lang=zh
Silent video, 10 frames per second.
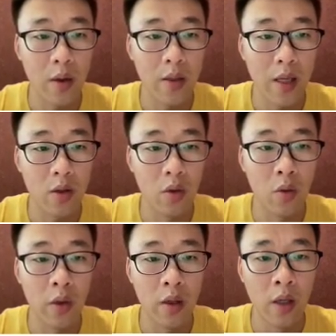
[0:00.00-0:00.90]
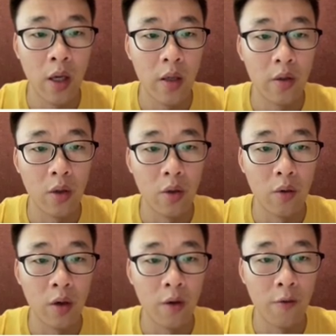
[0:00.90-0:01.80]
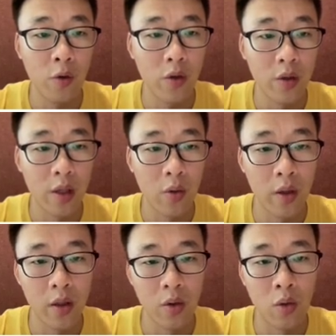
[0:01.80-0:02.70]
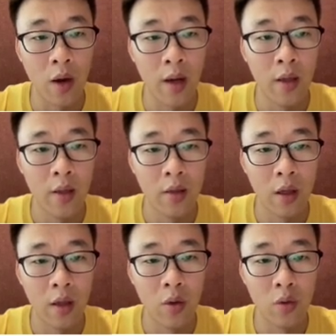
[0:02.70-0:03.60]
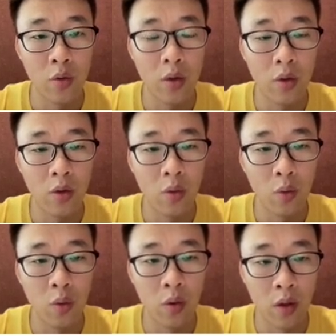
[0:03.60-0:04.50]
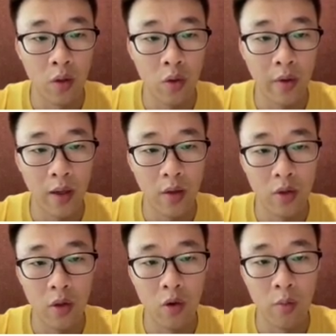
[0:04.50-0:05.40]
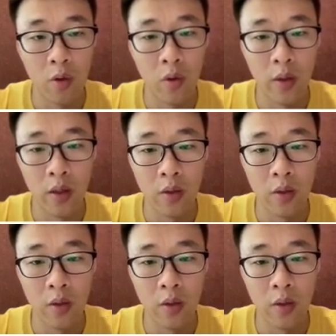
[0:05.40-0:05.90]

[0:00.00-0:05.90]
下走会有fusion 相关的优化，然后最后做完了之后，我们会